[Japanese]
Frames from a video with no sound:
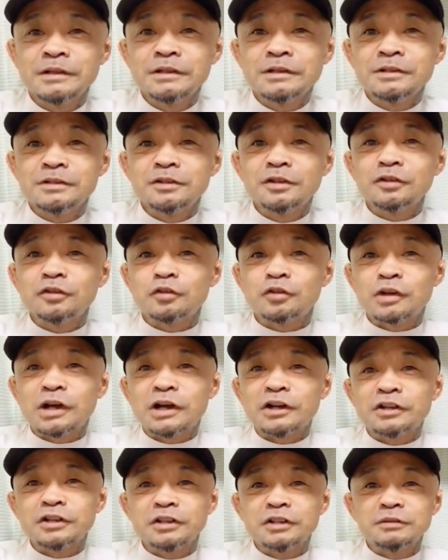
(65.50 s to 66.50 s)
ちょっと
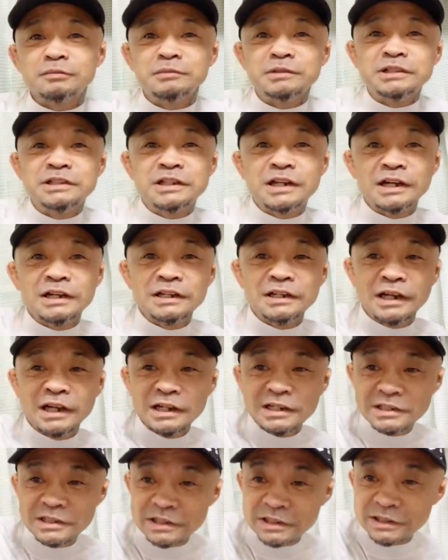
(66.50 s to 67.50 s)
軽い短い発
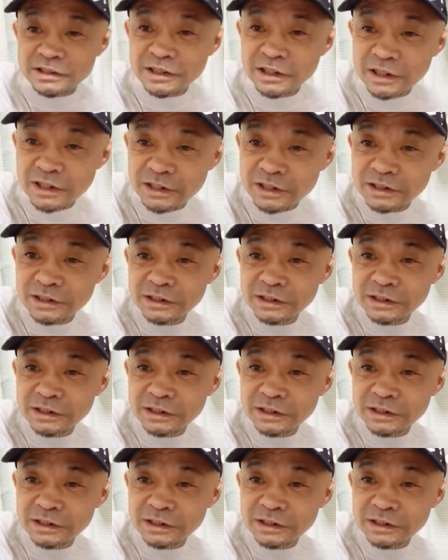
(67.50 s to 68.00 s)
信で、